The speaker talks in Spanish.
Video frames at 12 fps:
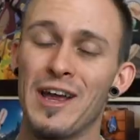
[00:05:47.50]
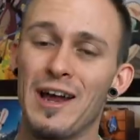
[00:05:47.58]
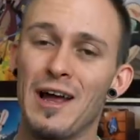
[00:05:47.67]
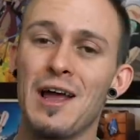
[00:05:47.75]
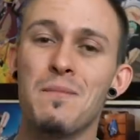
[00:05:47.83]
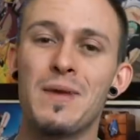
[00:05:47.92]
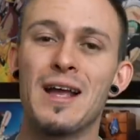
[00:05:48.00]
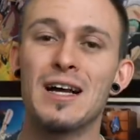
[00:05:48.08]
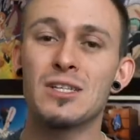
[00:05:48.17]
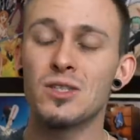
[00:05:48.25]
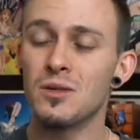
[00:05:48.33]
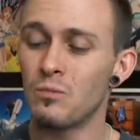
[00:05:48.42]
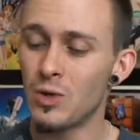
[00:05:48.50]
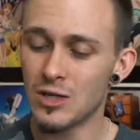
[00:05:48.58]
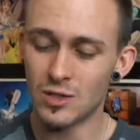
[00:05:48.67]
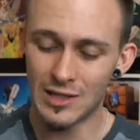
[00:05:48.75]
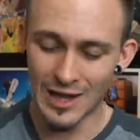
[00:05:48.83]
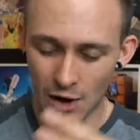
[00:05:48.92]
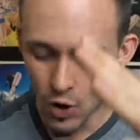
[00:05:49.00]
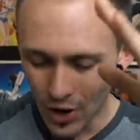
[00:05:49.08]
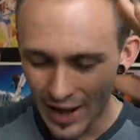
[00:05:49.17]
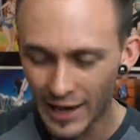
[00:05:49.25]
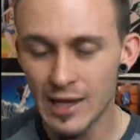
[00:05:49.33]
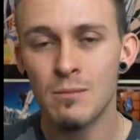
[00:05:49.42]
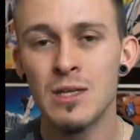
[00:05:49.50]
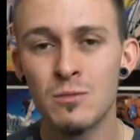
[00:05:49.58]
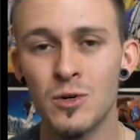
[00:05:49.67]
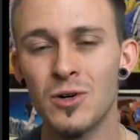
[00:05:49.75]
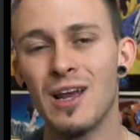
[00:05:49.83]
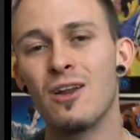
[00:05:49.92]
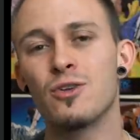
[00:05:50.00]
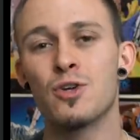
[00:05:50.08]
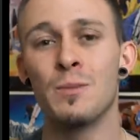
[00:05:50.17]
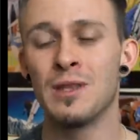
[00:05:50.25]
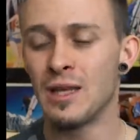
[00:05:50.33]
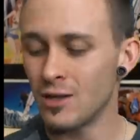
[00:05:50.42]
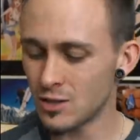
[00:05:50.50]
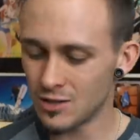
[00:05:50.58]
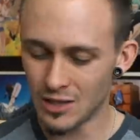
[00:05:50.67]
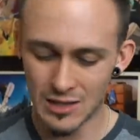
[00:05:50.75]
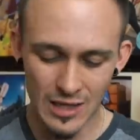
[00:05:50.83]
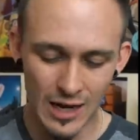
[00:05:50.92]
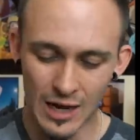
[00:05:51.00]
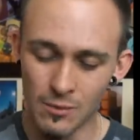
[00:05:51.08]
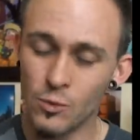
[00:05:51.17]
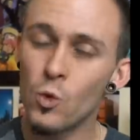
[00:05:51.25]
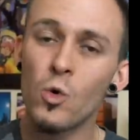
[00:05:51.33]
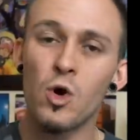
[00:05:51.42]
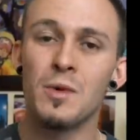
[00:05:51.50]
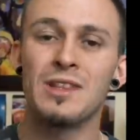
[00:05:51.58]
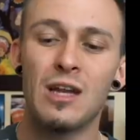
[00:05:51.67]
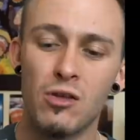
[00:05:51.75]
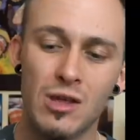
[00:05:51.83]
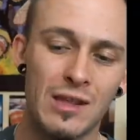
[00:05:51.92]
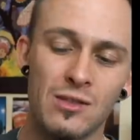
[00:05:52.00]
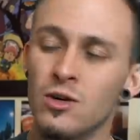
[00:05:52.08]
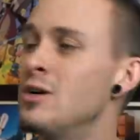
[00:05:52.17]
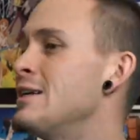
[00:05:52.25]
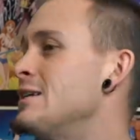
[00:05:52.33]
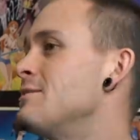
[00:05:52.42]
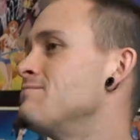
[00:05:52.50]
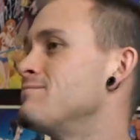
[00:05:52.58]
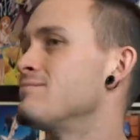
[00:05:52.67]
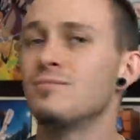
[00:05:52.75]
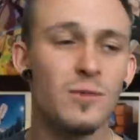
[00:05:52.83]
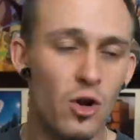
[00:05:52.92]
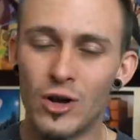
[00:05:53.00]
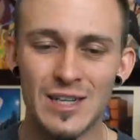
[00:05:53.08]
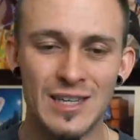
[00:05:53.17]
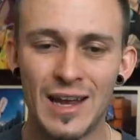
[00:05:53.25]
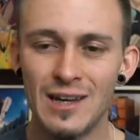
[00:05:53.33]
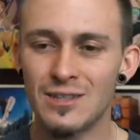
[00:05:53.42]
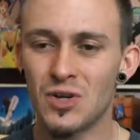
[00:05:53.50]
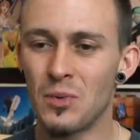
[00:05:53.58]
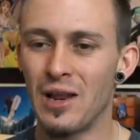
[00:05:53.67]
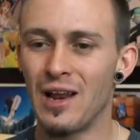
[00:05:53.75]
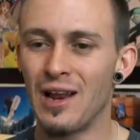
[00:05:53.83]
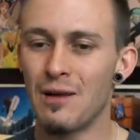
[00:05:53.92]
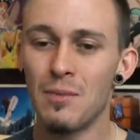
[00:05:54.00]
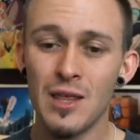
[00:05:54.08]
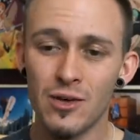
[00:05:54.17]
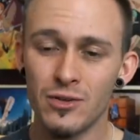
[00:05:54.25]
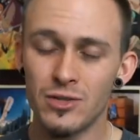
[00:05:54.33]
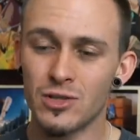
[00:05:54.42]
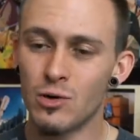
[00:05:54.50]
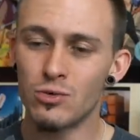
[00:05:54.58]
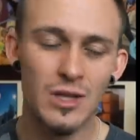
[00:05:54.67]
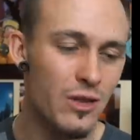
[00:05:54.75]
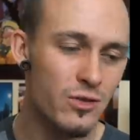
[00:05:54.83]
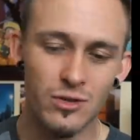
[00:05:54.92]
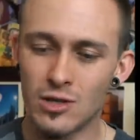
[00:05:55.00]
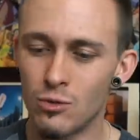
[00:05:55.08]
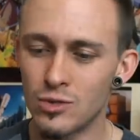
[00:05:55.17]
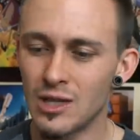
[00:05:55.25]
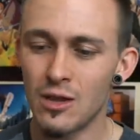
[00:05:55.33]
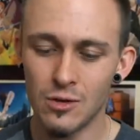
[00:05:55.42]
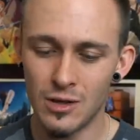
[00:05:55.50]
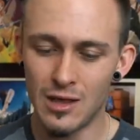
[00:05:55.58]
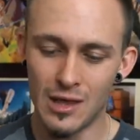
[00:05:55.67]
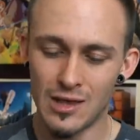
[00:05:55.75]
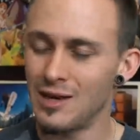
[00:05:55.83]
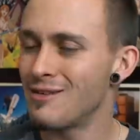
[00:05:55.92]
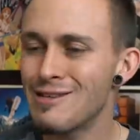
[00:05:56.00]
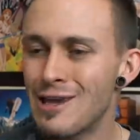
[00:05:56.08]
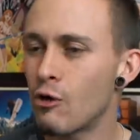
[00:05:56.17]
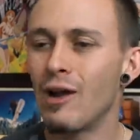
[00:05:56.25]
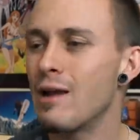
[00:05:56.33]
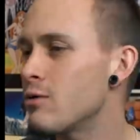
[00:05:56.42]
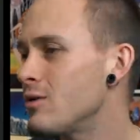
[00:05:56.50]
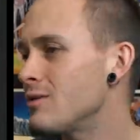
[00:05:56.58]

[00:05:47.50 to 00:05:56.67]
quiera. En mi caso voy a sortearlo aquí mismo en los comentarios. Tenéis que dejar un comentario diciendo mm, lo que sea sobre el vídeo, si os ha gustado, si no os ha gustado y decir quiero el libro